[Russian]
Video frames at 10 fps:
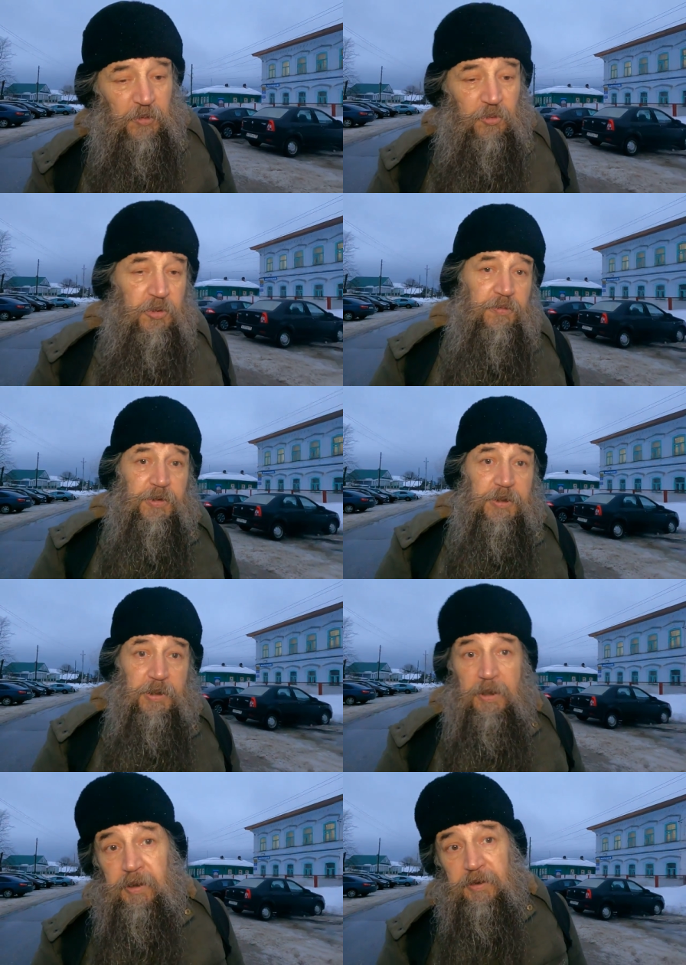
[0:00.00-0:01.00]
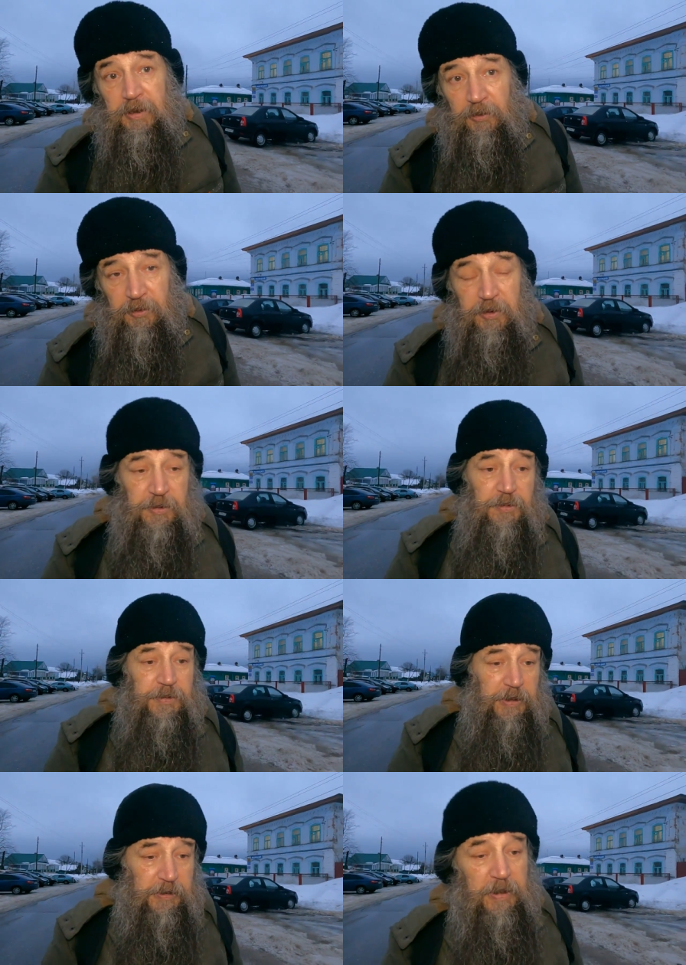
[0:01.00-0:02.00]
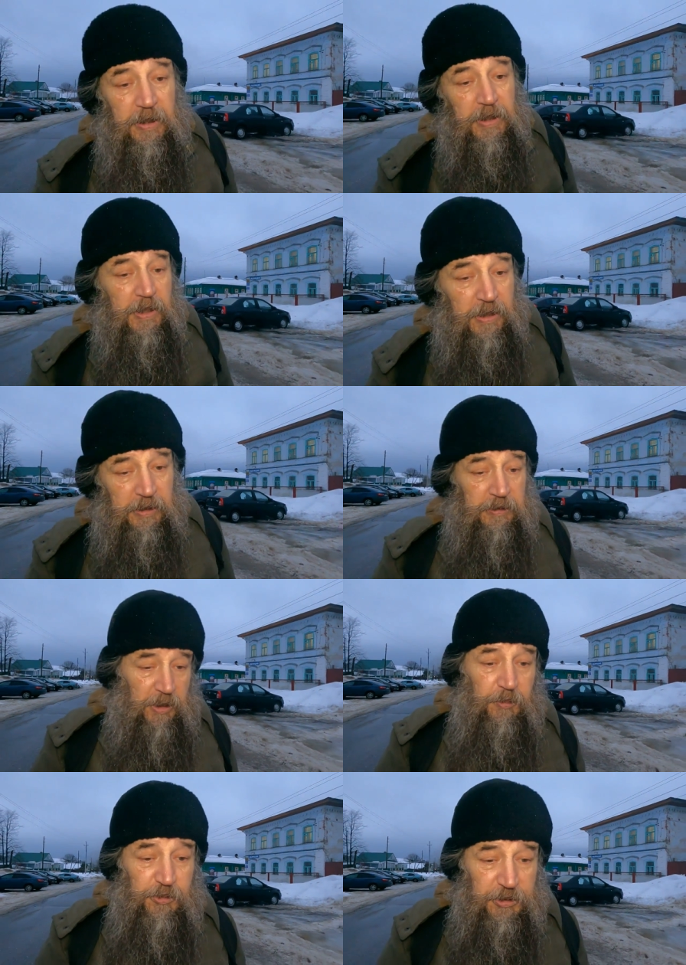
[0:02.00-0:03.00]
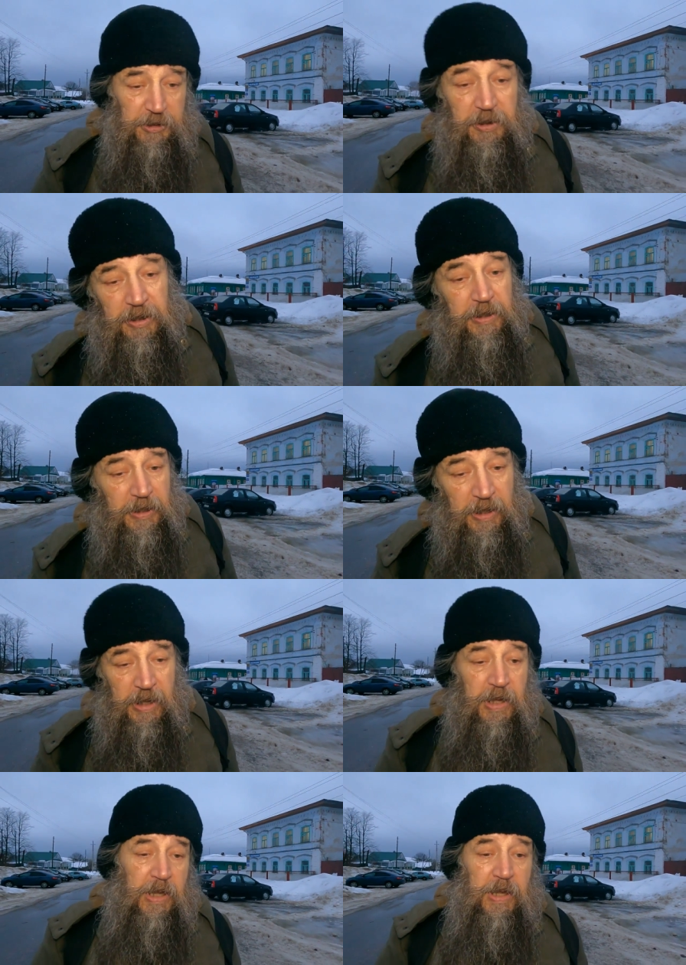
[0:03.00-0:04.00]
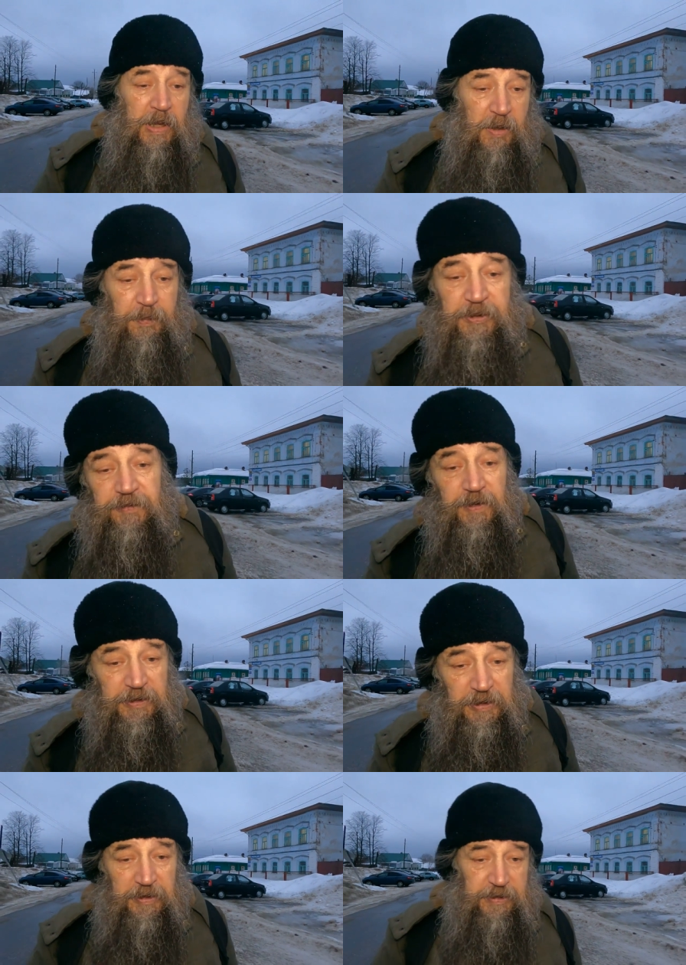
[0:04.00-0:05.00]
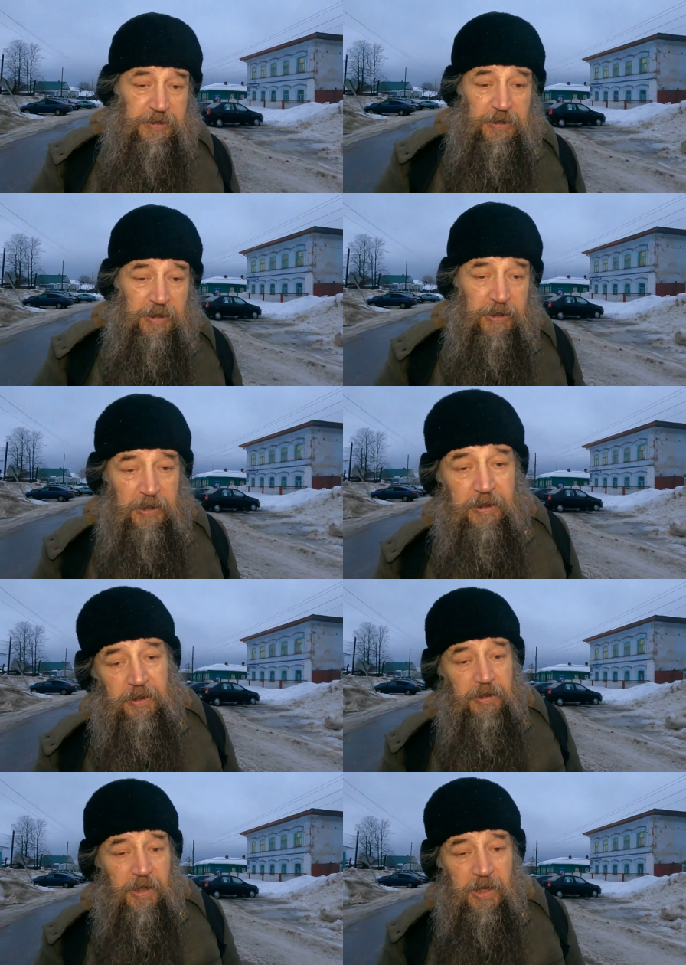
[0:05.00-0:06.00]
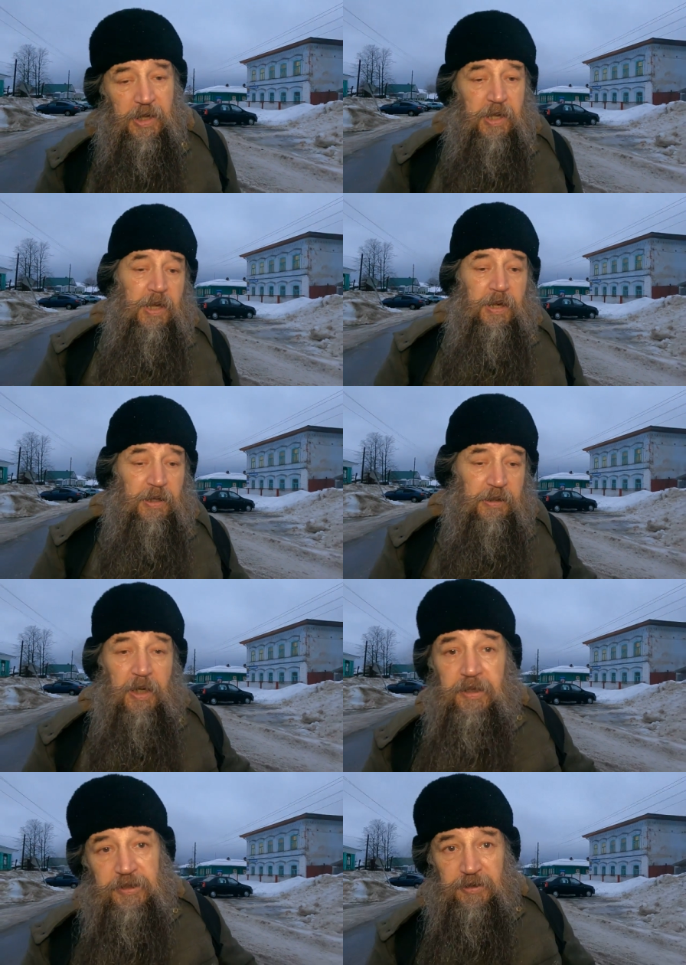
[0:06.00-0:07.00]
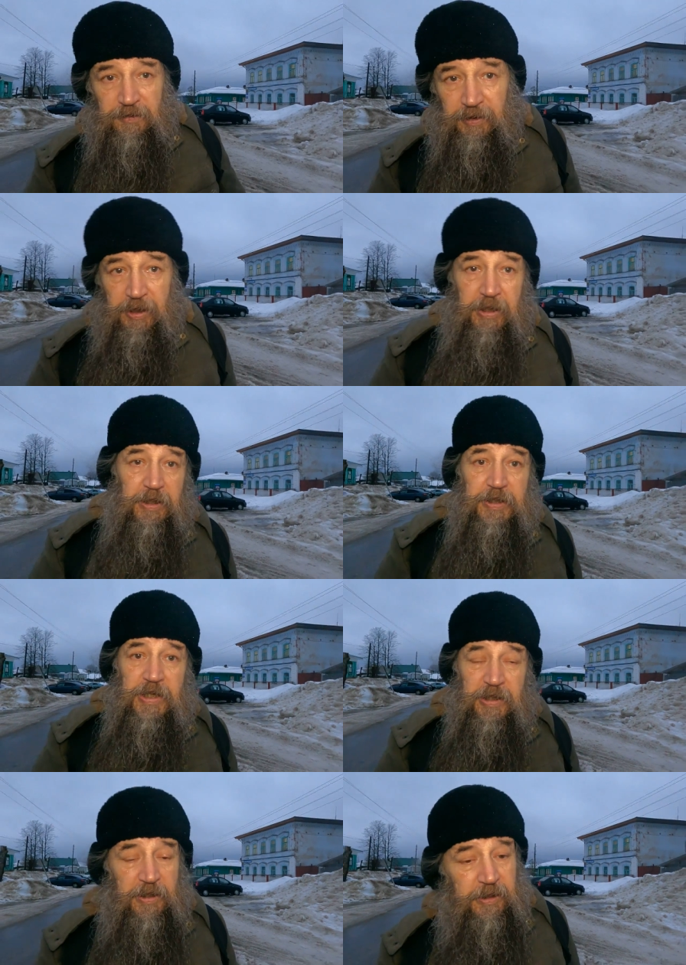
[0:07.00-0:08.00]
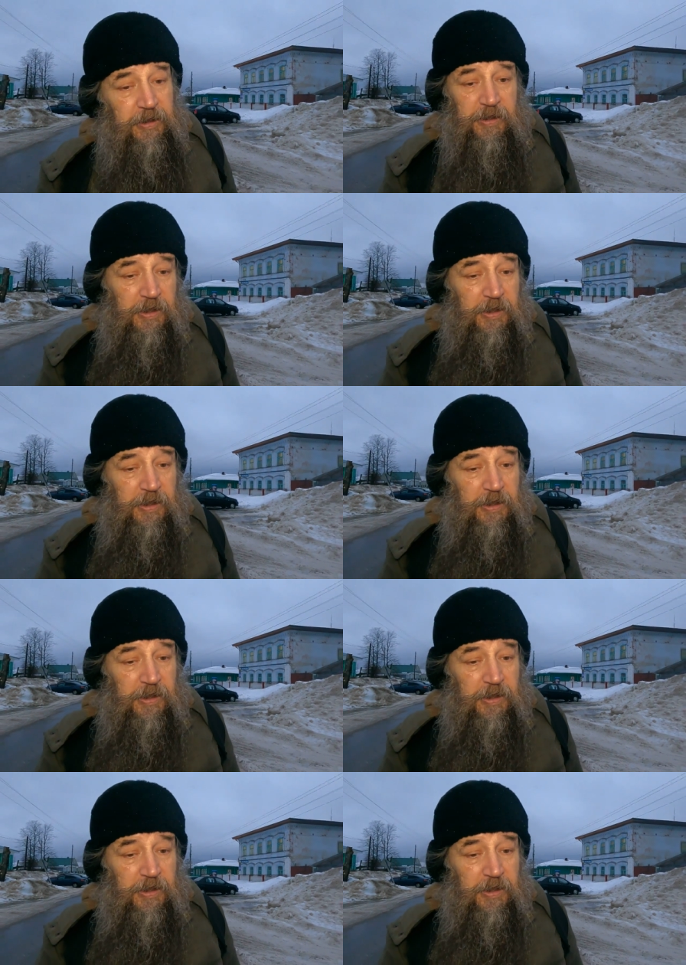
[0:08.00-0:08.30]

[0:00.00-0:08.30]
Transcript: Ну и вот такой результат. Там уже подтвердили, что количество не